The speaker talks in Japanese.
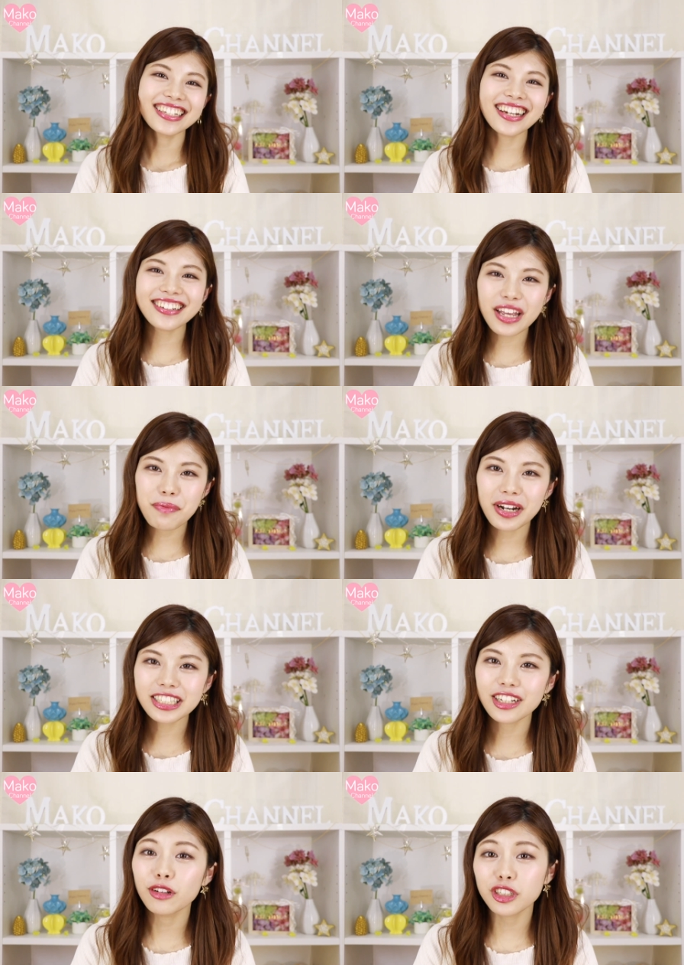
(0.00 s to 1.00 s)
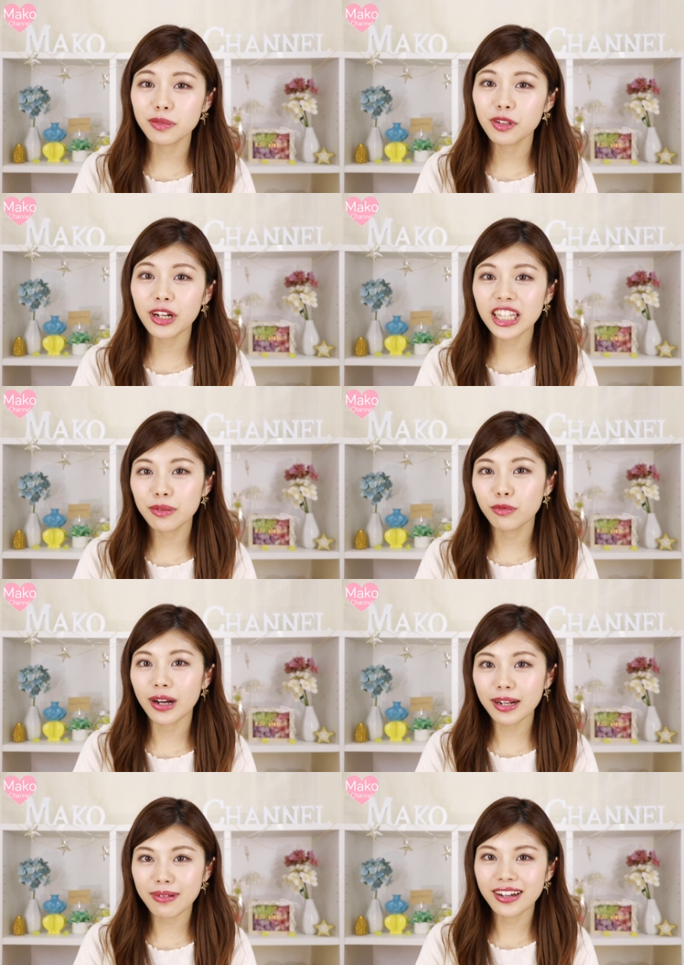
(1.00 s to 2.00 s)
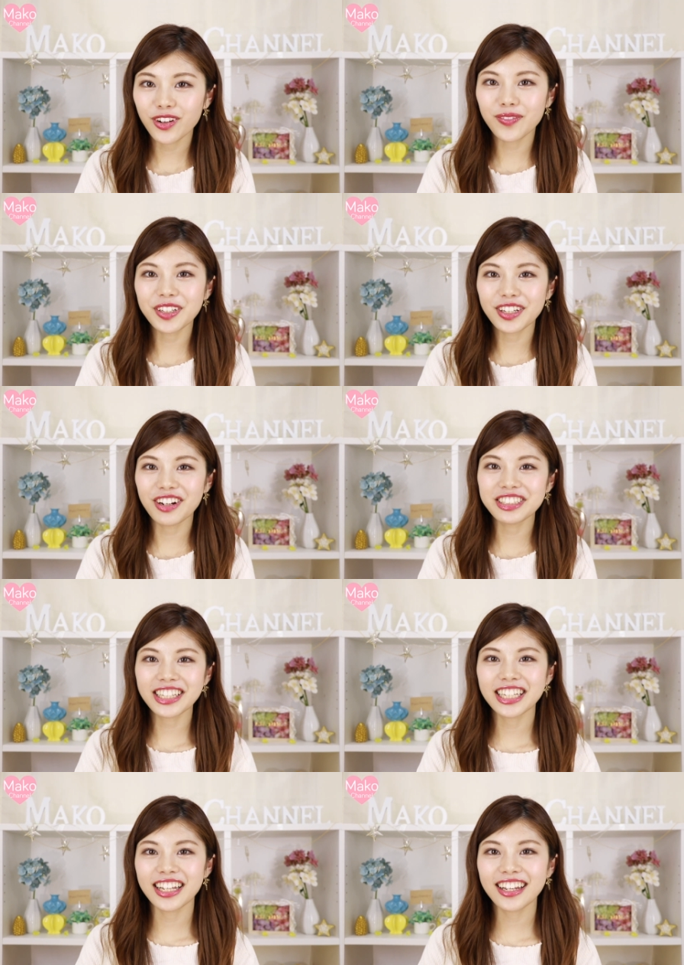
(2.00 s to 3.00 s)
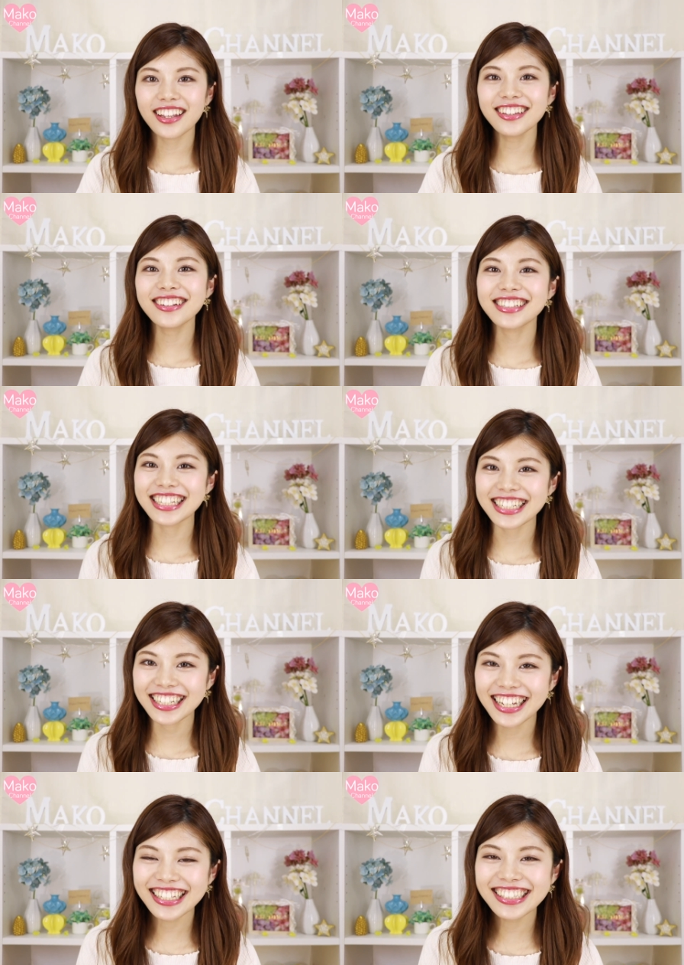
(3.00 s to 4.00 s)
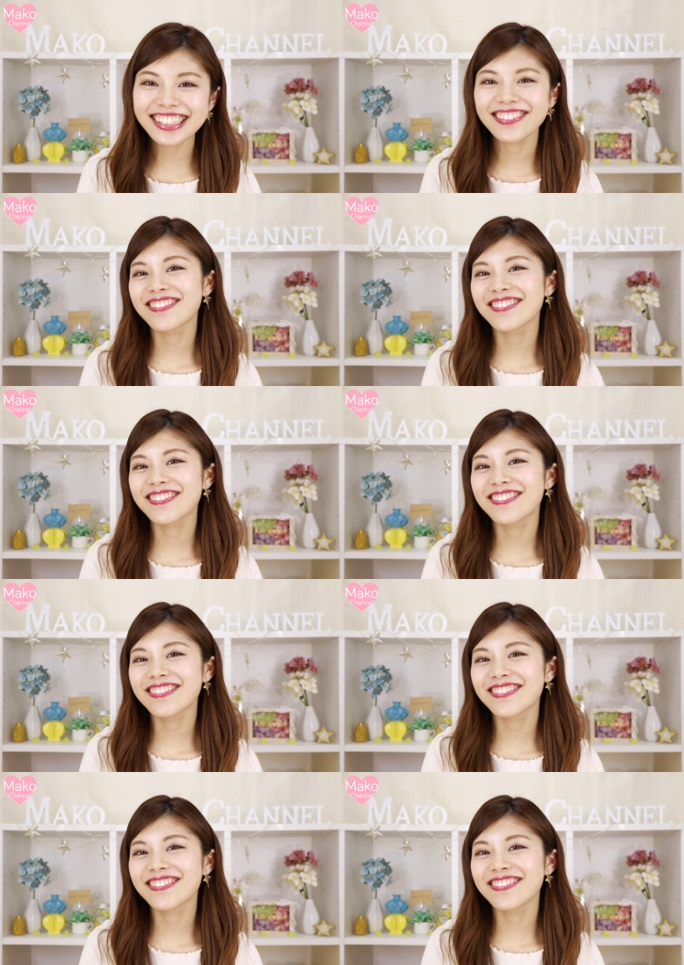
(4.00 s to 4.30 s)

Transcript: 逆に皆さんのおすすめのアイテムもあればコメントで教えていただけると嬉しいで